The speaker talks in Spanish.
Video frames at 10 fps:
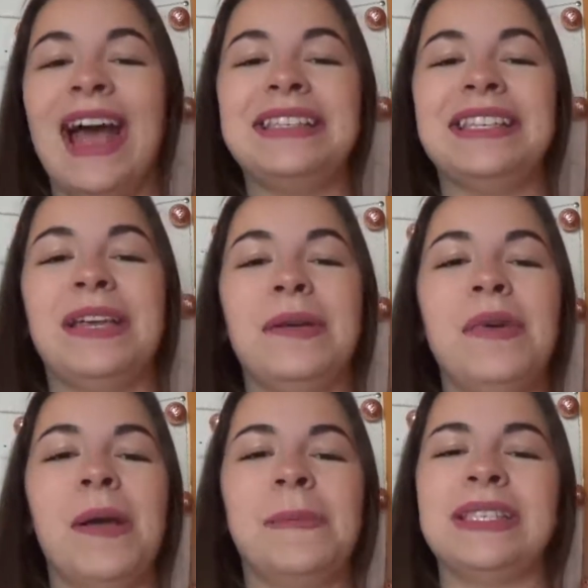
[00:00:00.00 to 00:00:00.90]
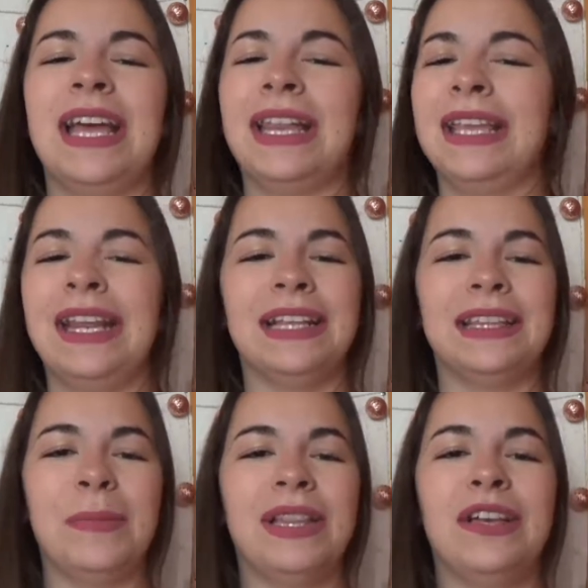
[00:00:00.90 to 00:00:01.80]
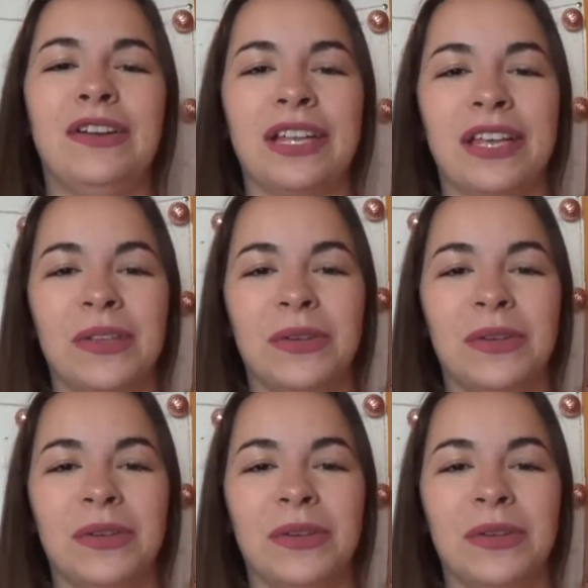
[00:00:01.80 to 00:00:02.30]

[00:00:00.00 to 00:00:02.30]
Así que vamos a empezar directamente con ello.